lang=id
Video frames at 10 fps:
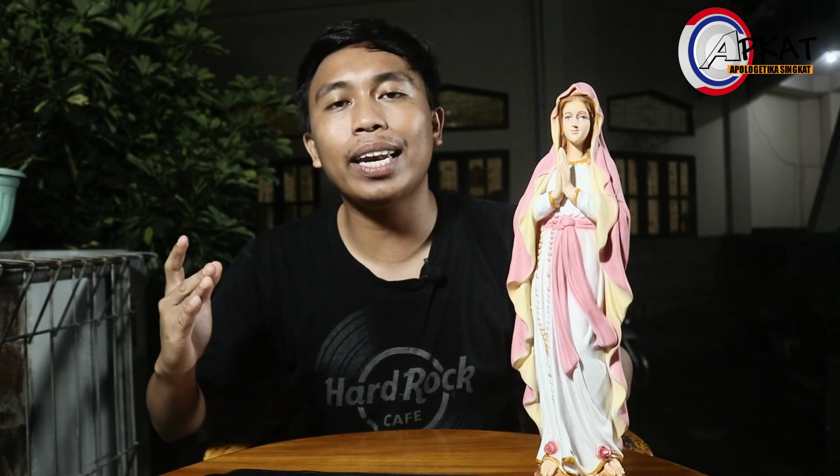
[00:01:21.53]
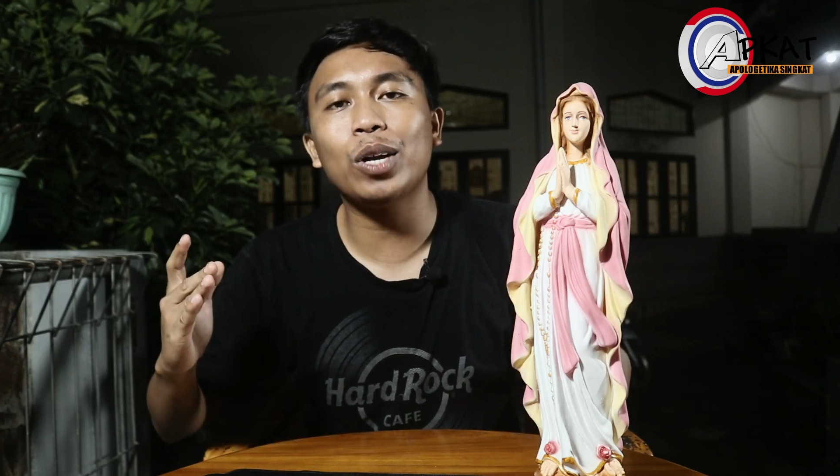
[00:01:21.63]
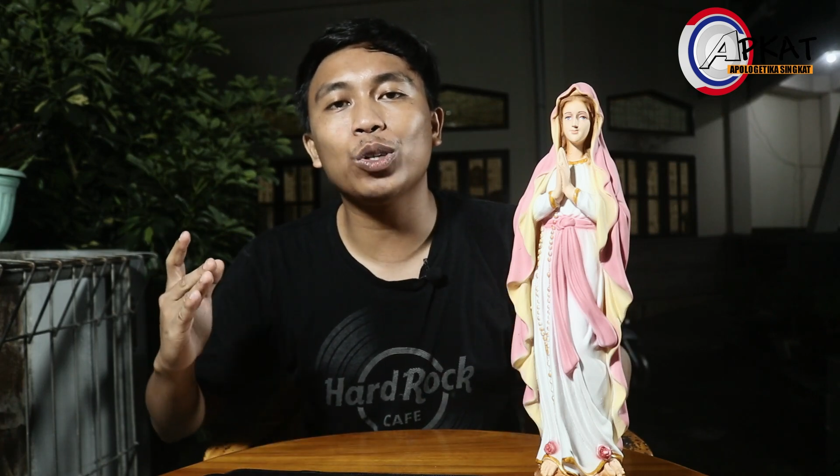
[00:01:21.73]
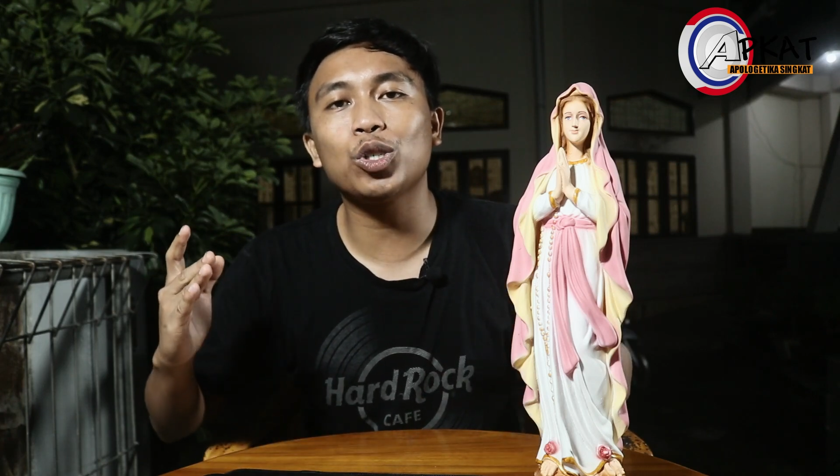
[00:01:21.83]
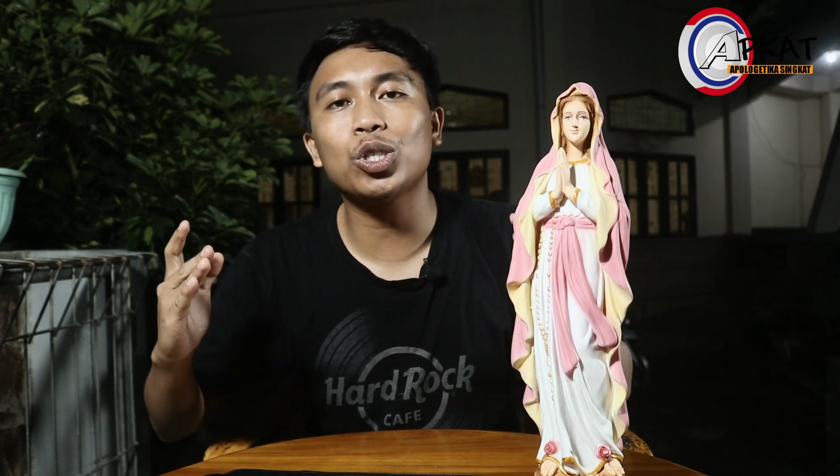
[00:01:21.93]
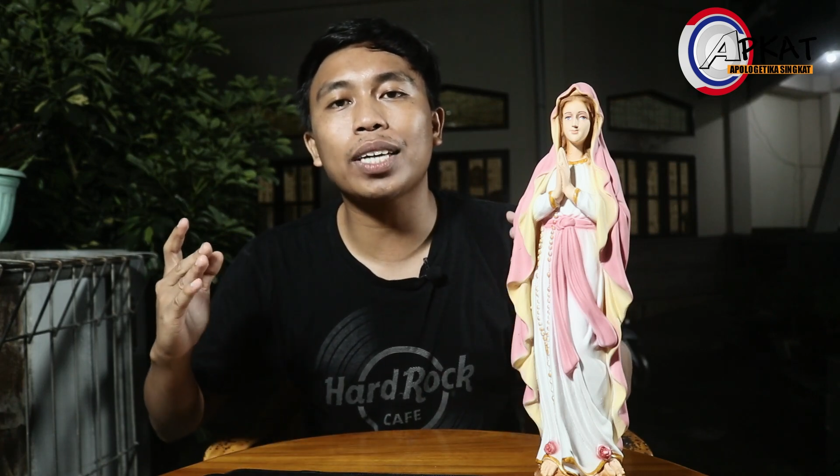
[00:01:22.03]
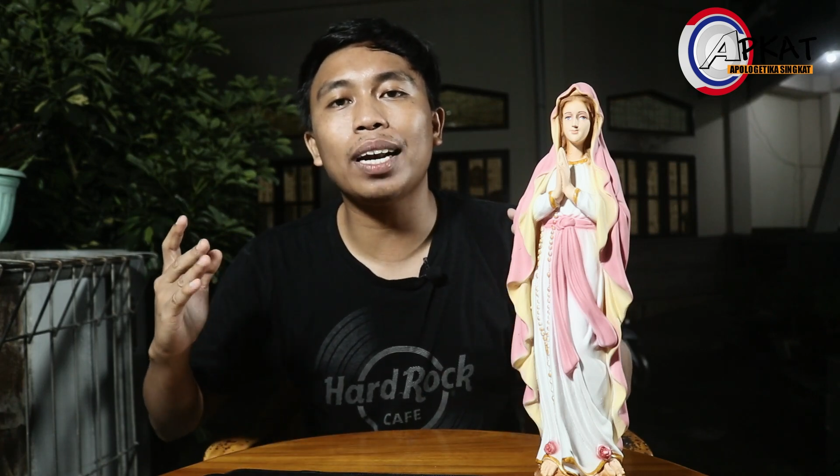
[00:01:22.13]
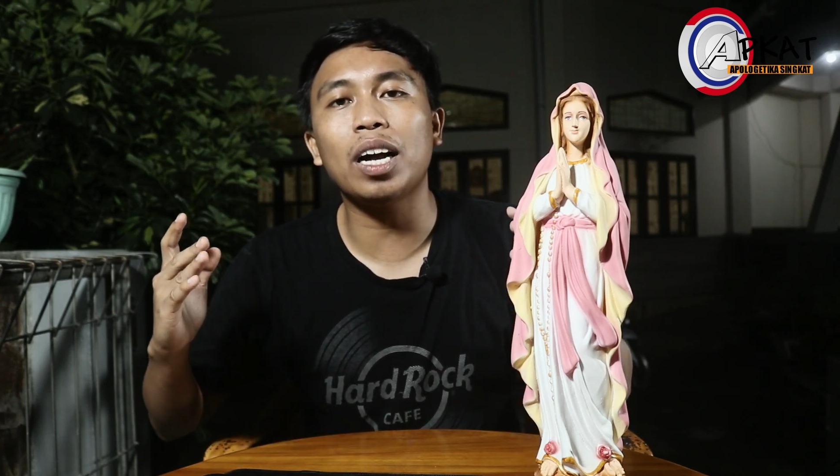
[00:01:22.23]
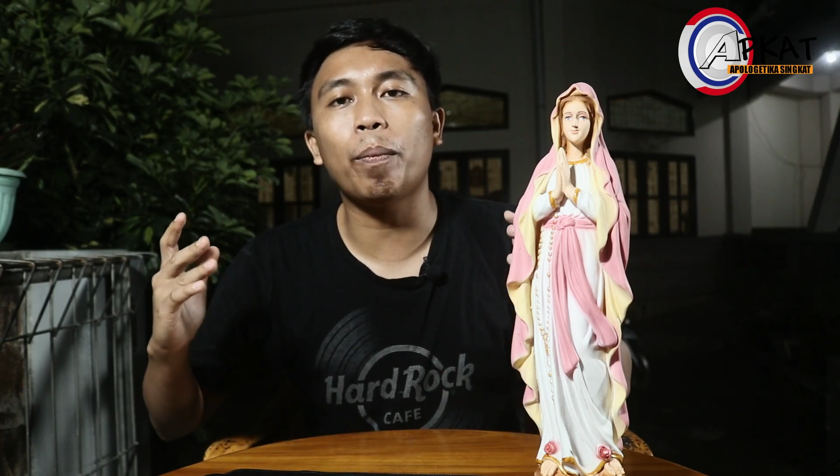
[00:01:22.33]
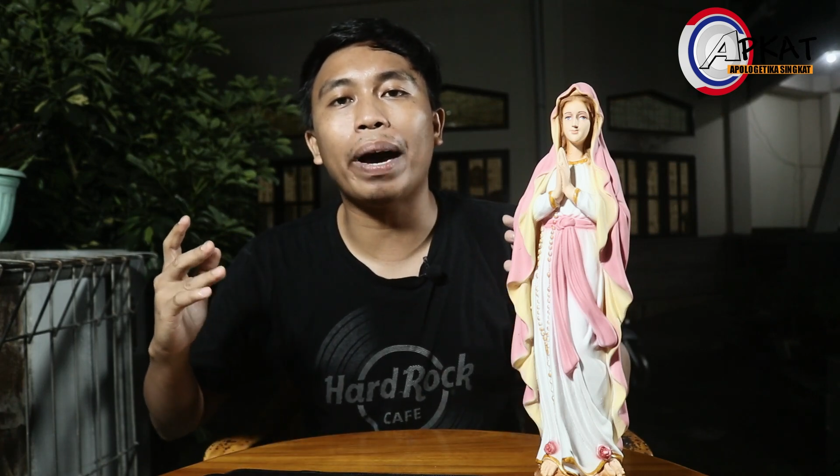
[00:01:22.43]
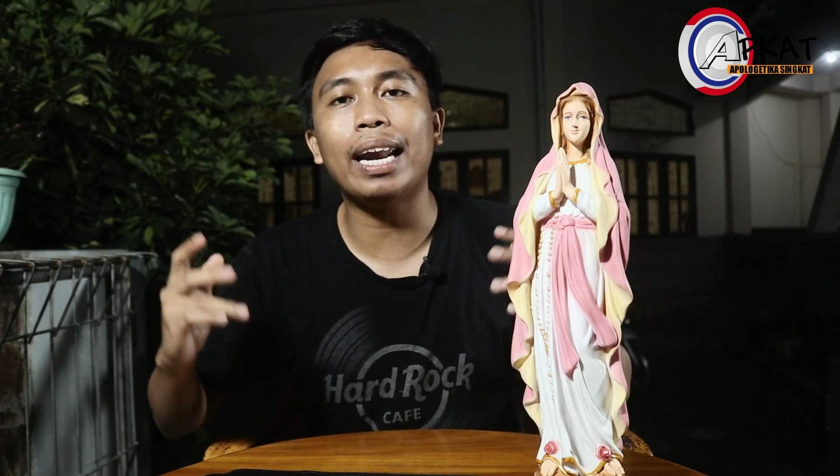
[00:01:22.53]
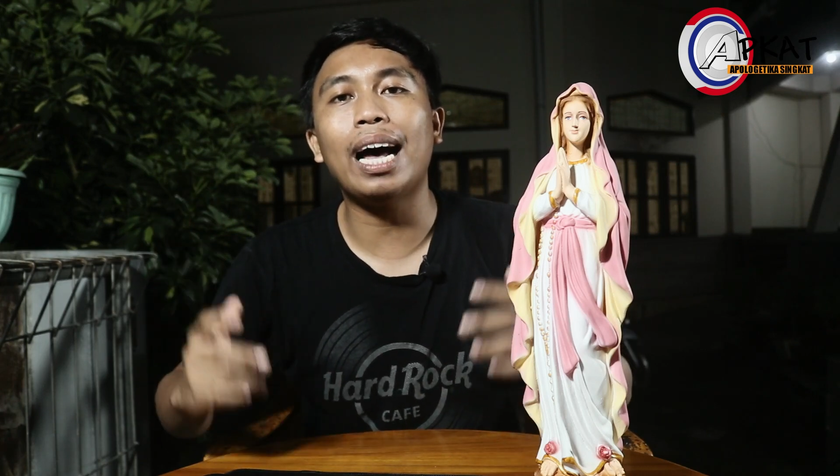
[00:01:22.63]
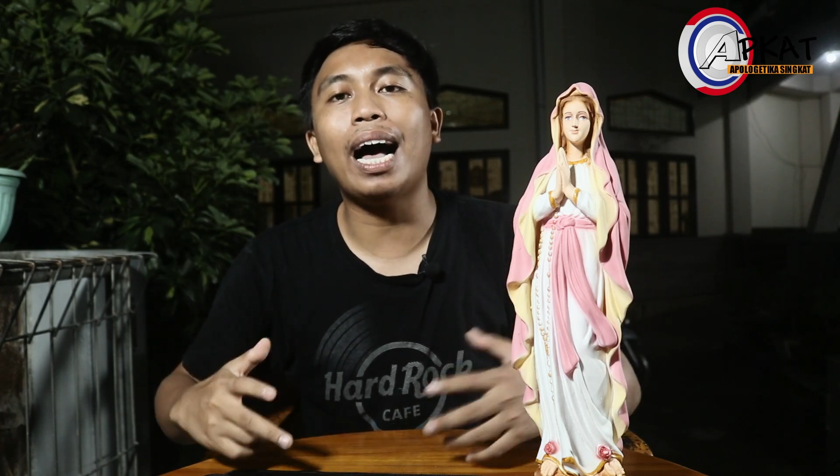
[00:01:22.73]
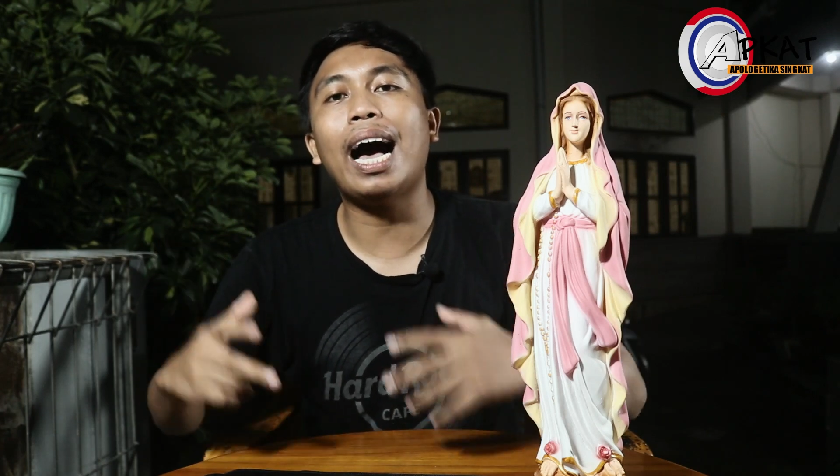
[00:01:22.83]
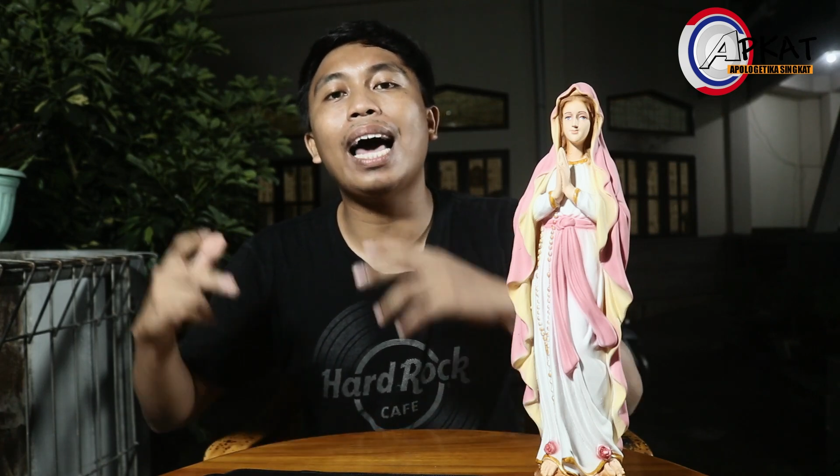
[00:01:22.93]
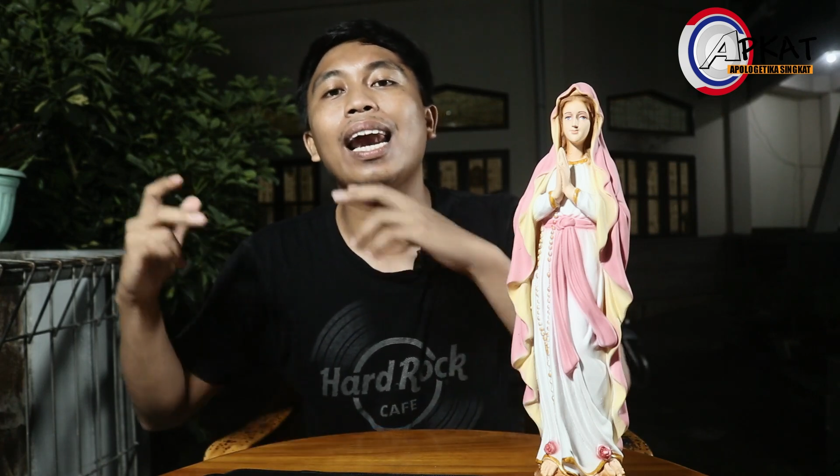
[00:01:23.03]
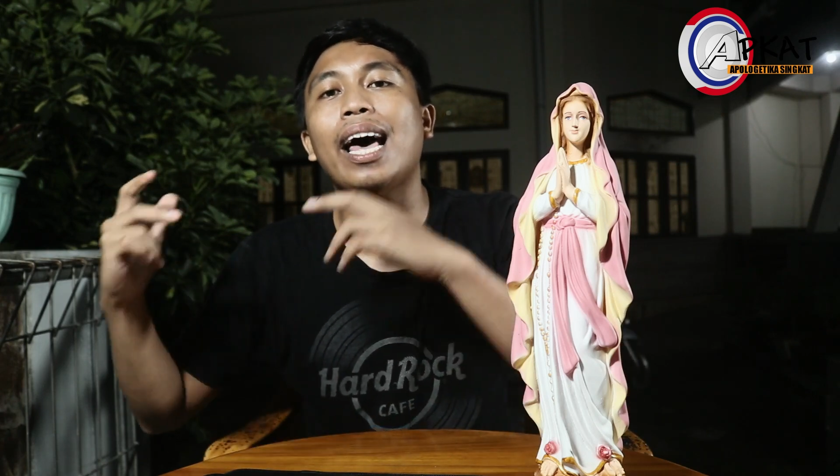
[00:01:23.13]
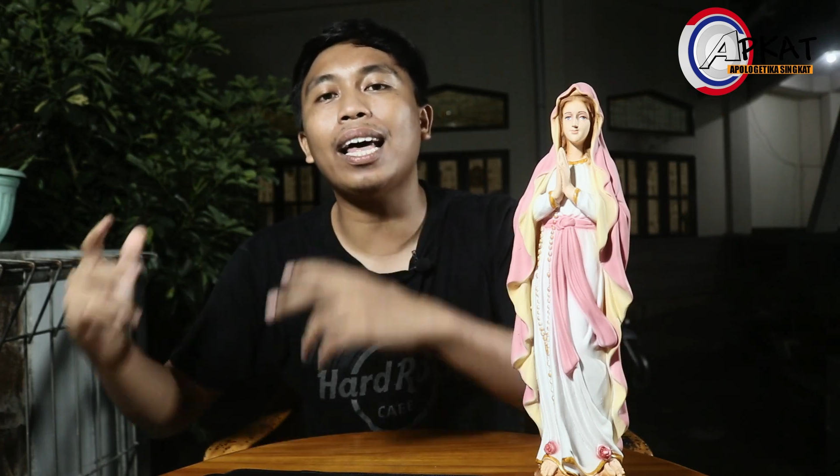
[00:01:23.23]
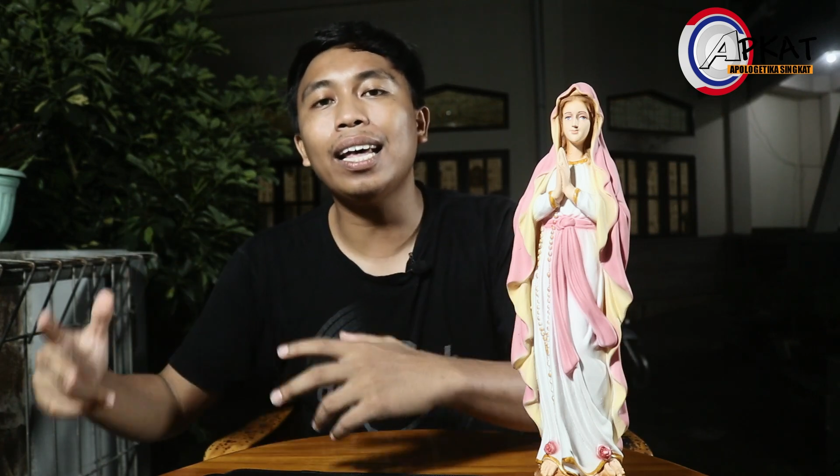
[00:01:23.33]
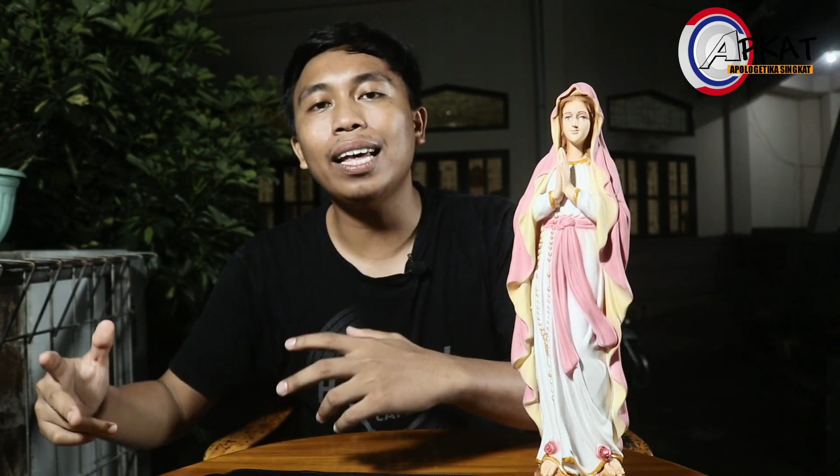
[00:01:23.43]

dikhususkan kepada Allah